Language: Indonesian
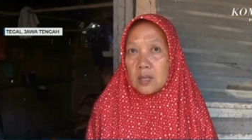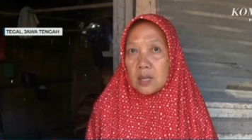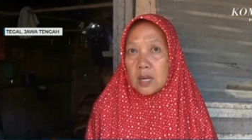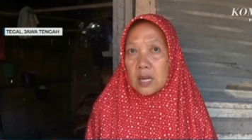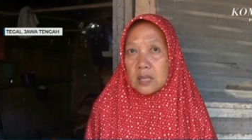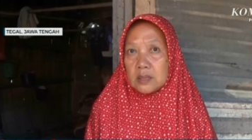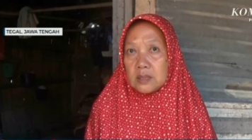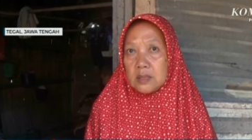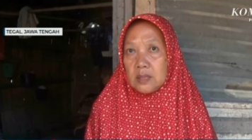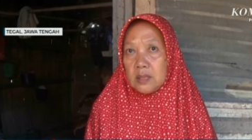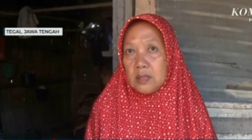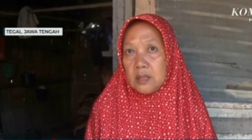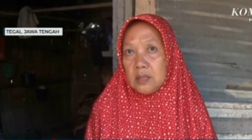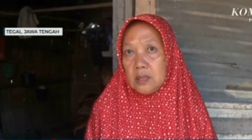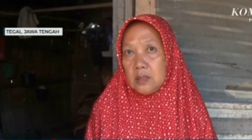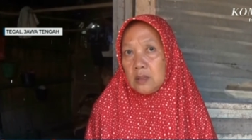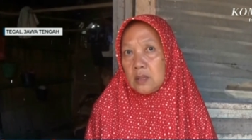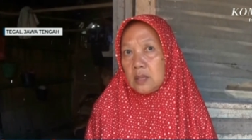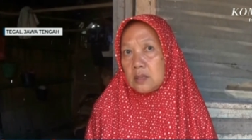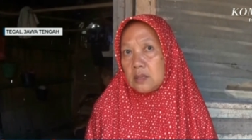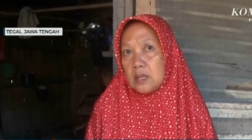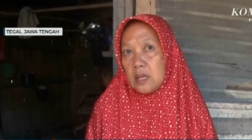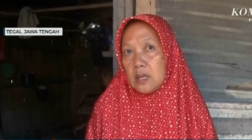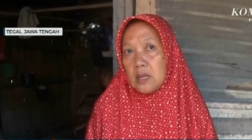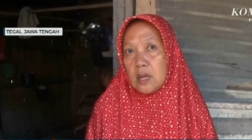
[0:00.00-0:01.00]
kadang ngasih
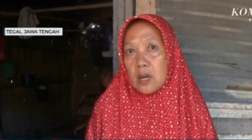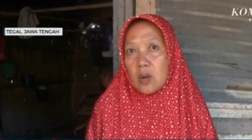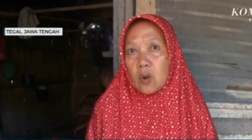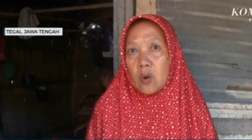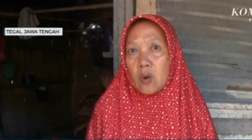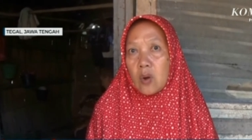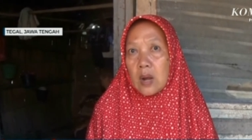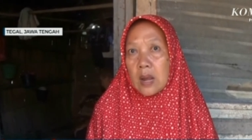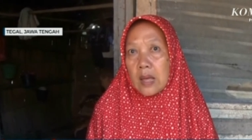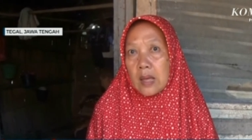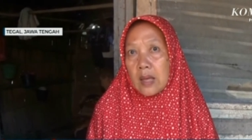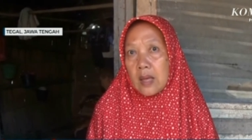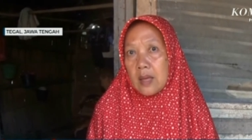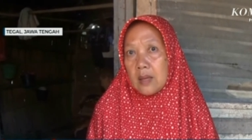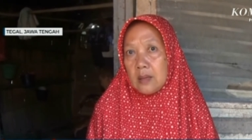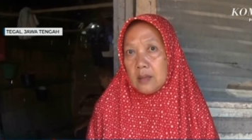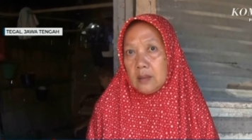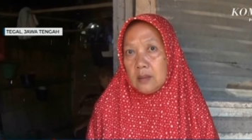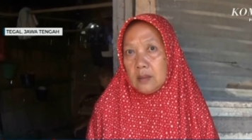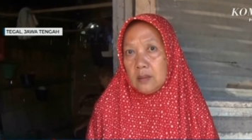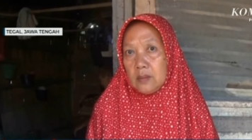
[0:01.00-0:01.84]
ntar saya ngolah